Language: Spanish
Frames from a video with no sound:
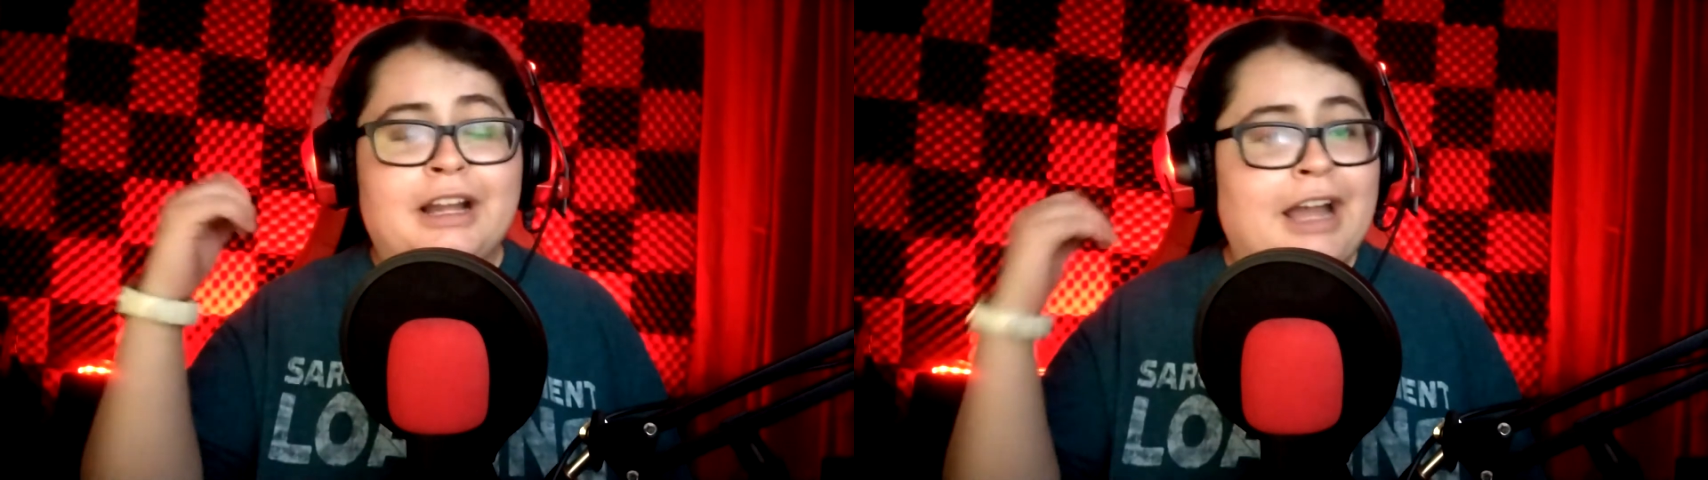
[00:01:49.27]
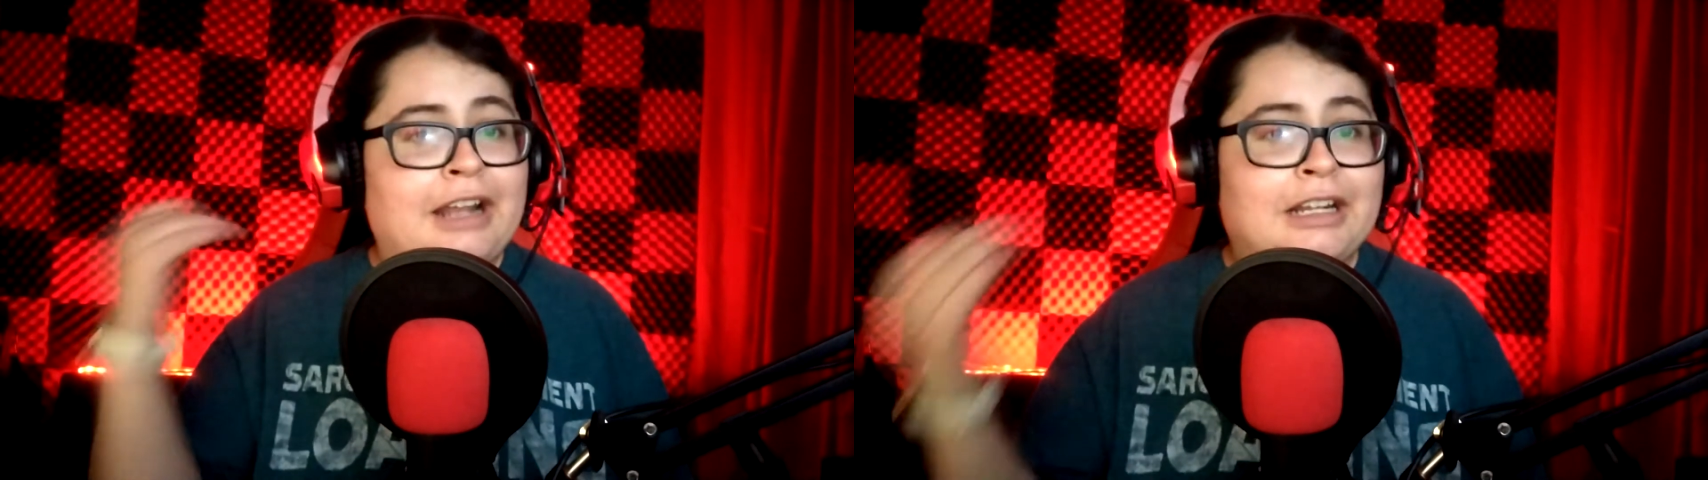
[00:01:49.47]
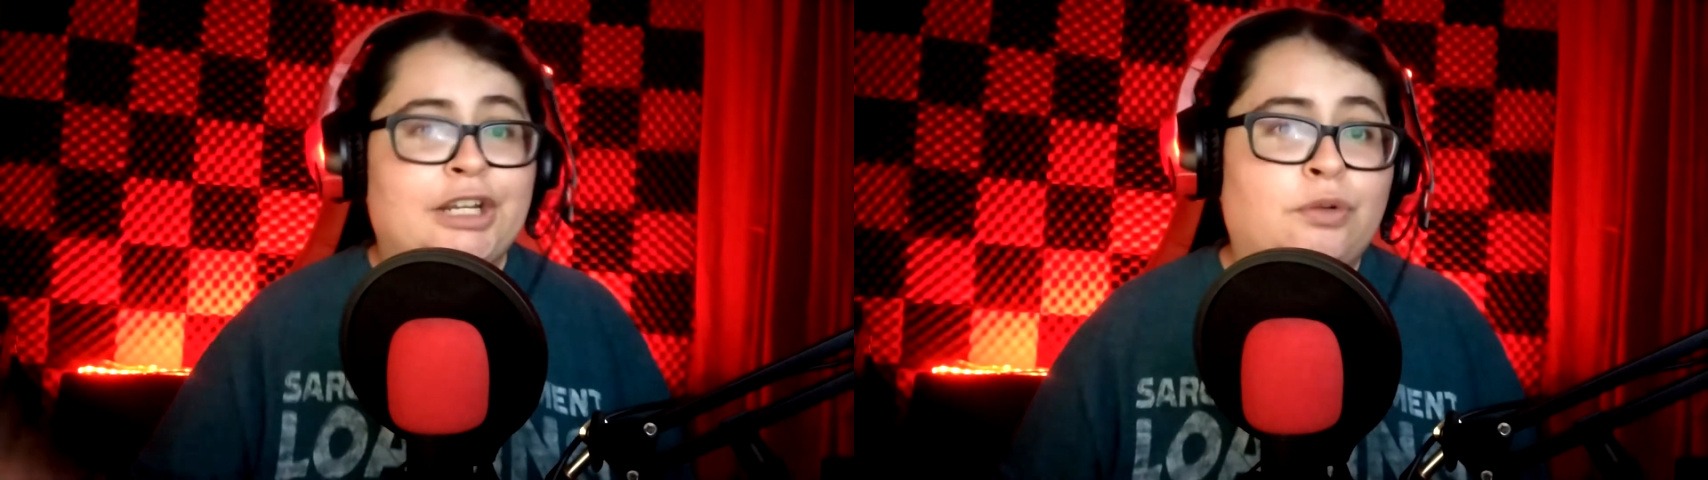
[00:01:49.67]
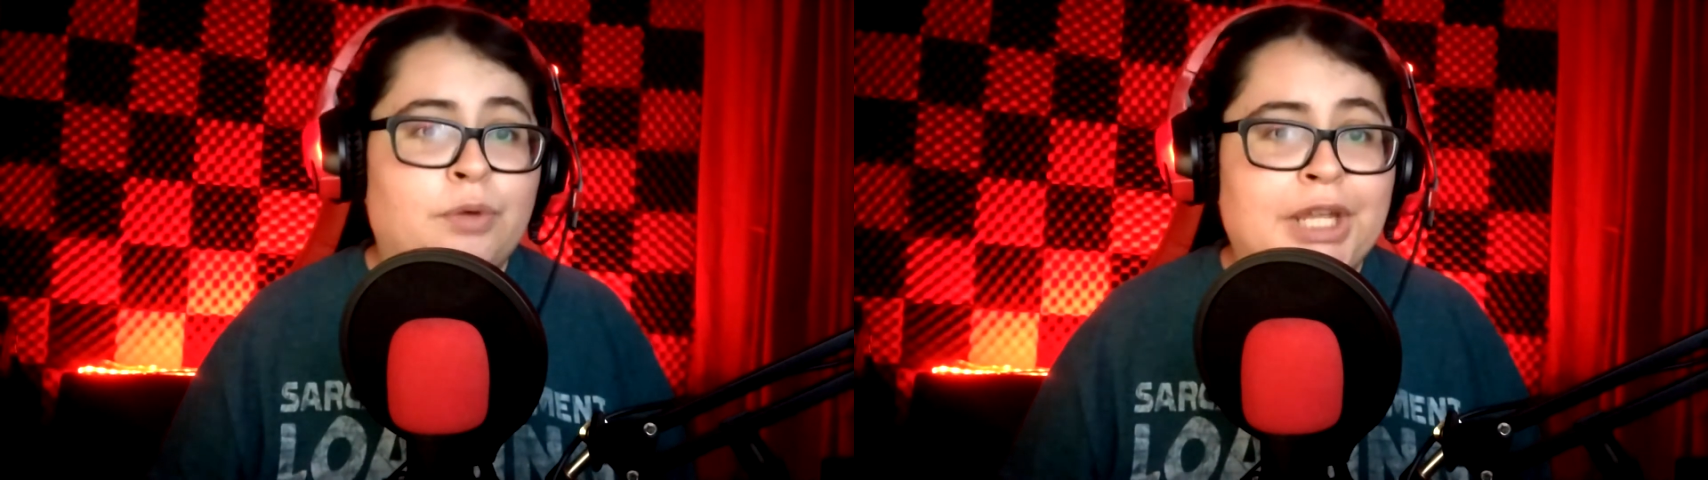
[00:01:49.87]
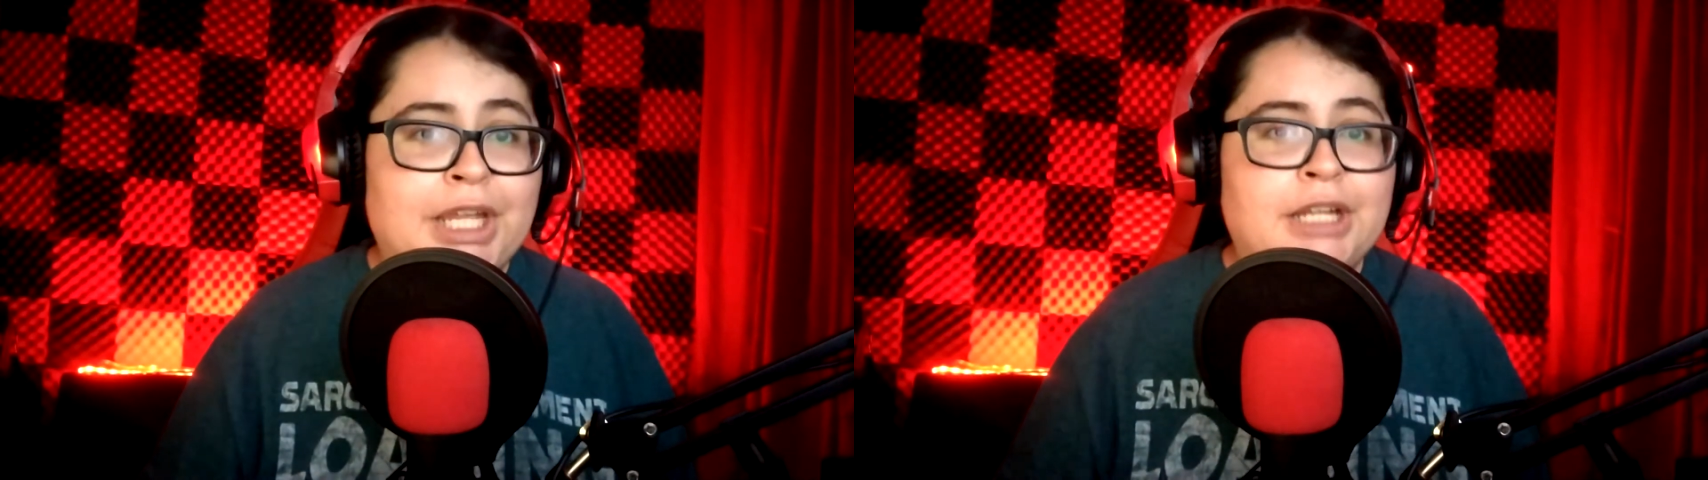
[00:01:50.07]
Harley
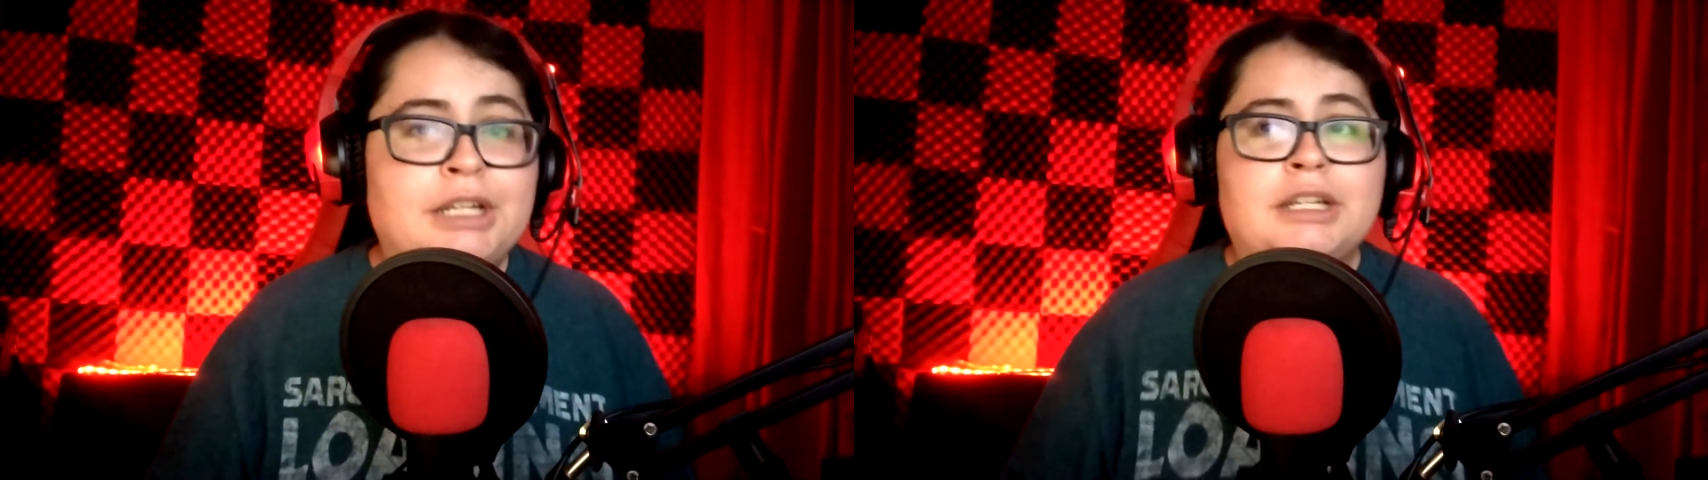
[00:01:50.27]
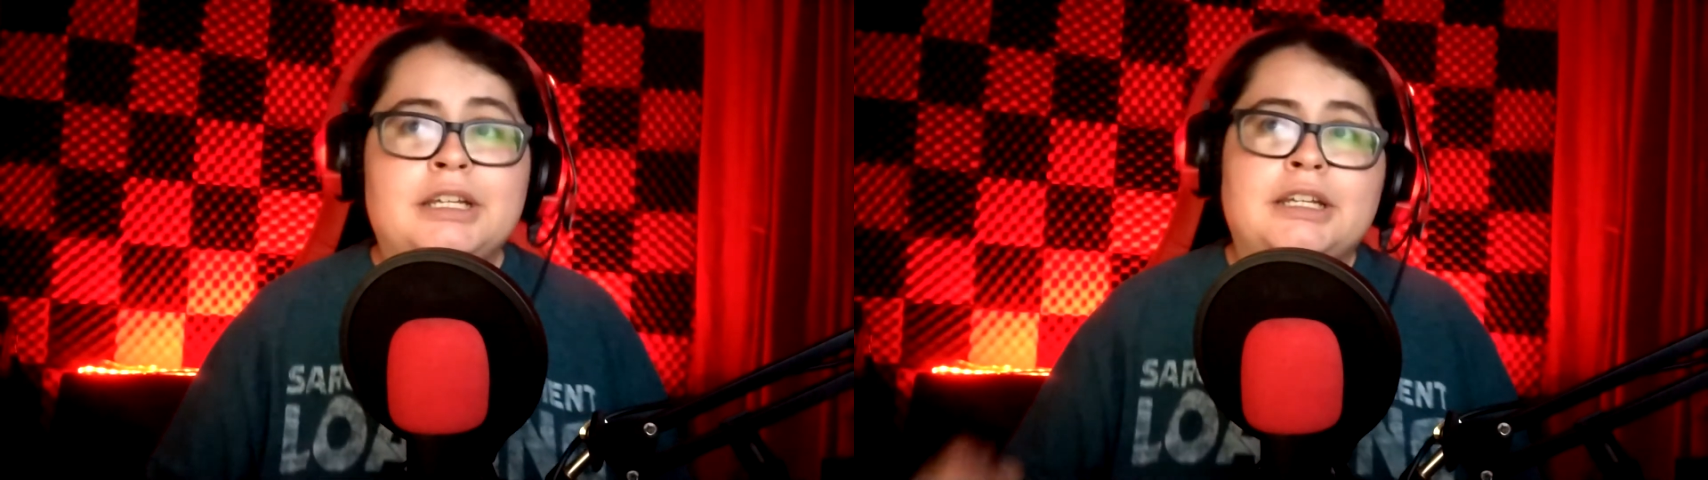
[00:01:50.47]
Quinn